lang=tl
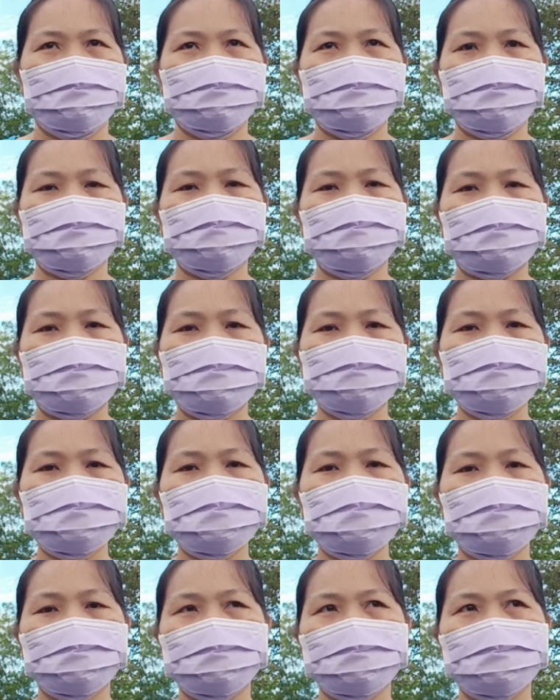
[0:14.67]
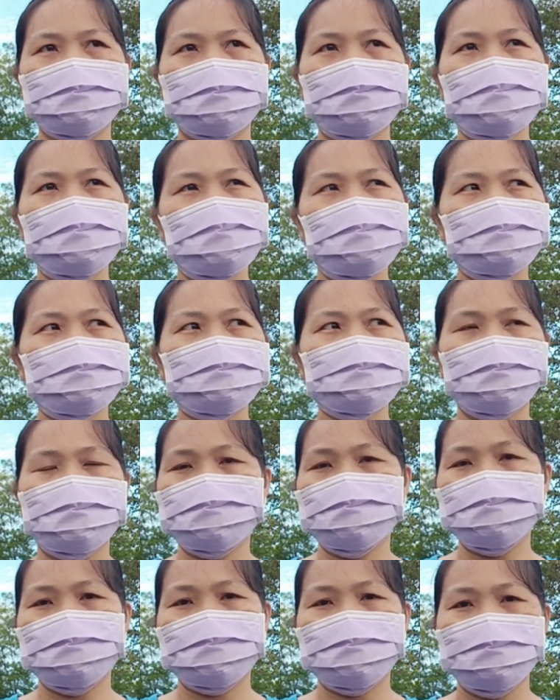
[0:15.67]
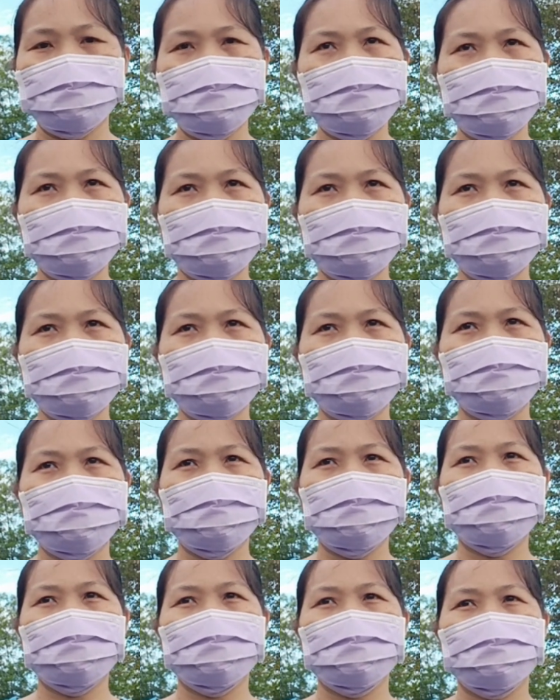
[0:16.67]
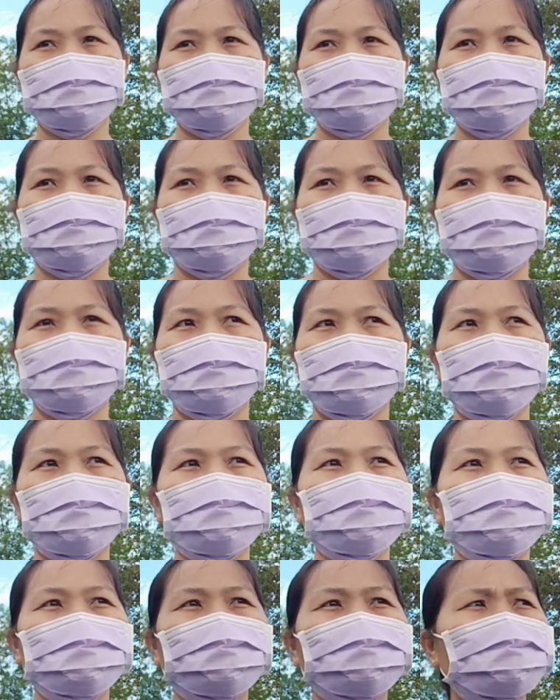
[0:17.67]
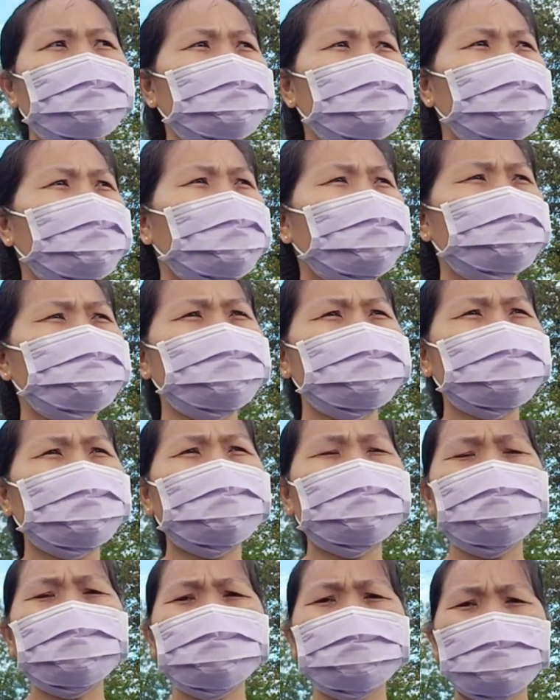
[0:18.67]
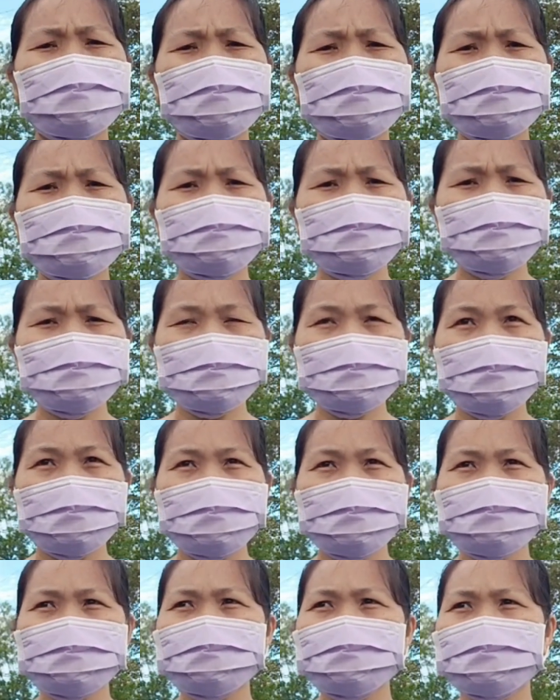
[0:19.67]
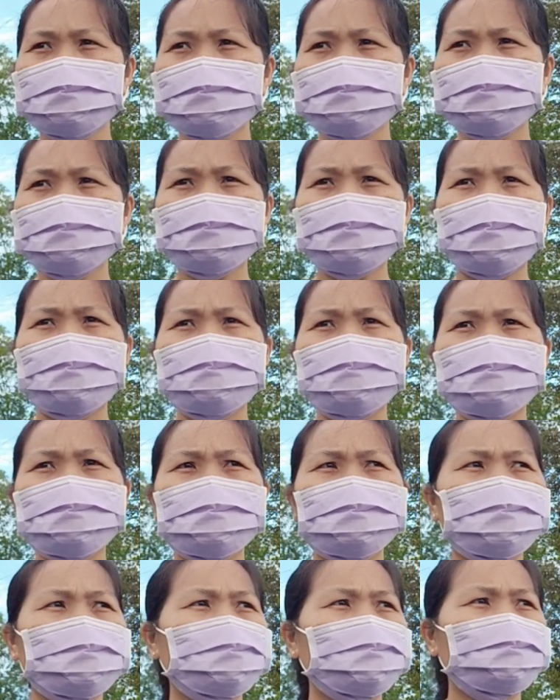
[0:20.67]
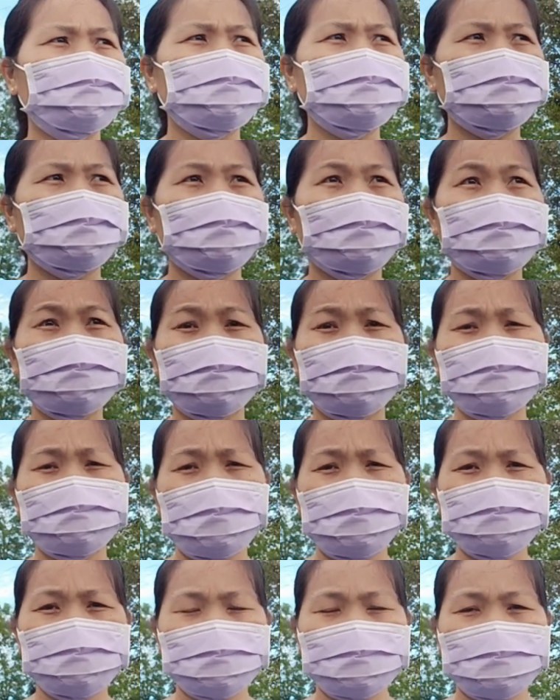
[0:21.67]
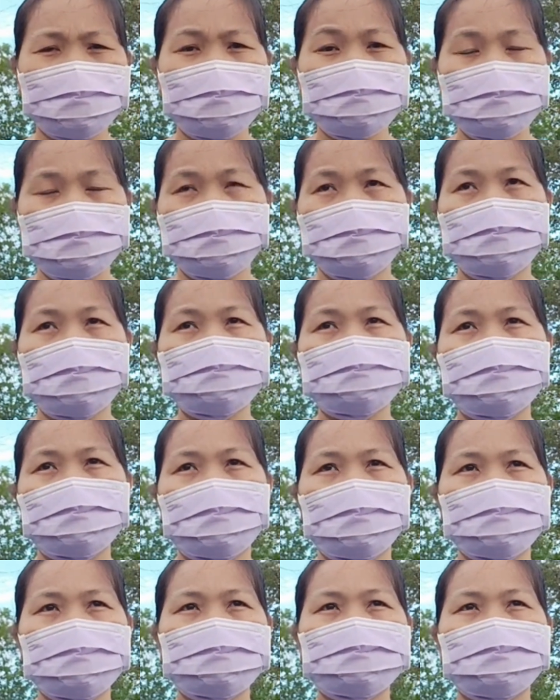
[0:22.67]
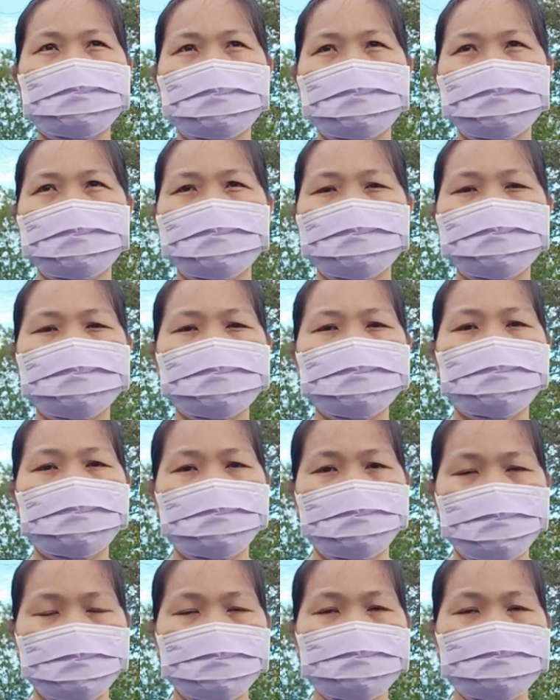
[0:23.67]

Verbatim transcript: At marami siyang grass at bird. Uh, ah, hindi ko alam, nakalimutan ko yung pangalan niyan guys na tawag sa ibon na yan. Yung kulay puti. So mamaya ipapakita ko sa inyo.